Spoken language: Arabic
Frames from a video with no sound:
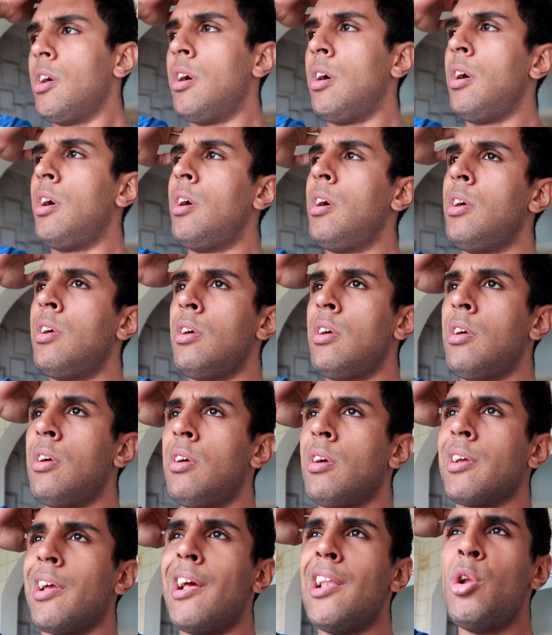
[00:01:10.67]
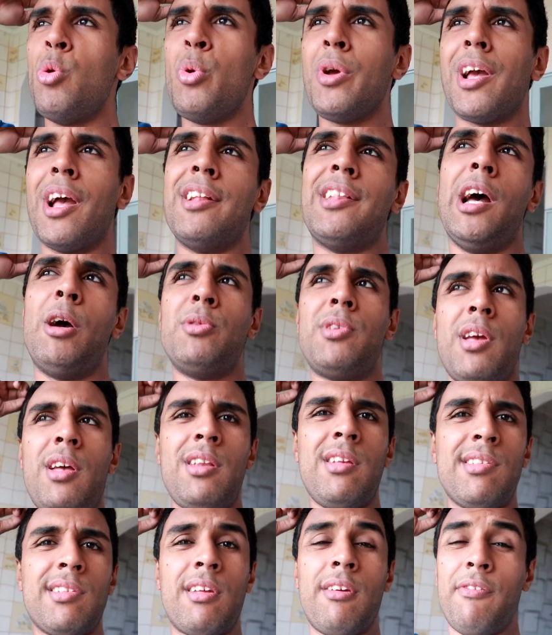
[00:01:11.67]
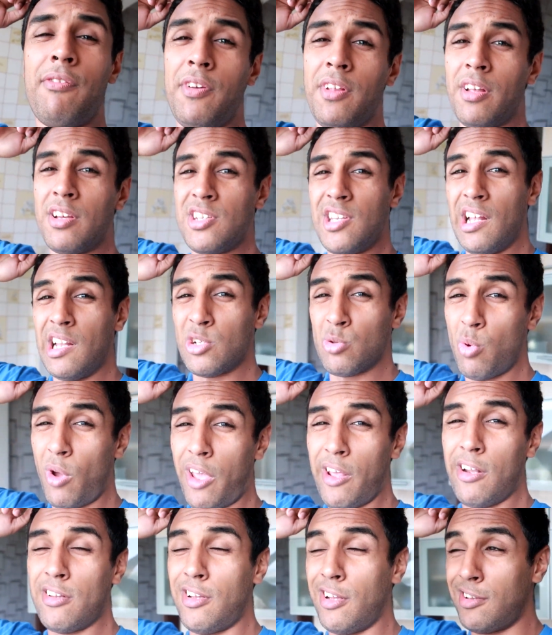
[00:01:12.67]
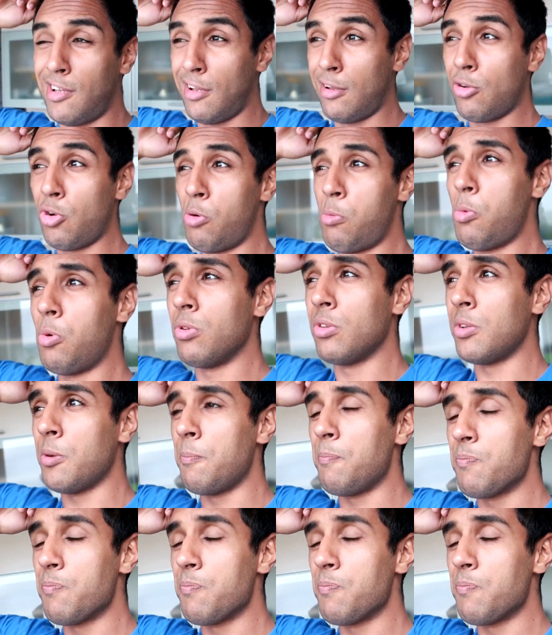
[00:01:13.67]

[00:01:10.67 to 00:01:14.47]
آه كان الويكاند عاوتاني كيف في داكشي علاش ما كنعطل الكوموند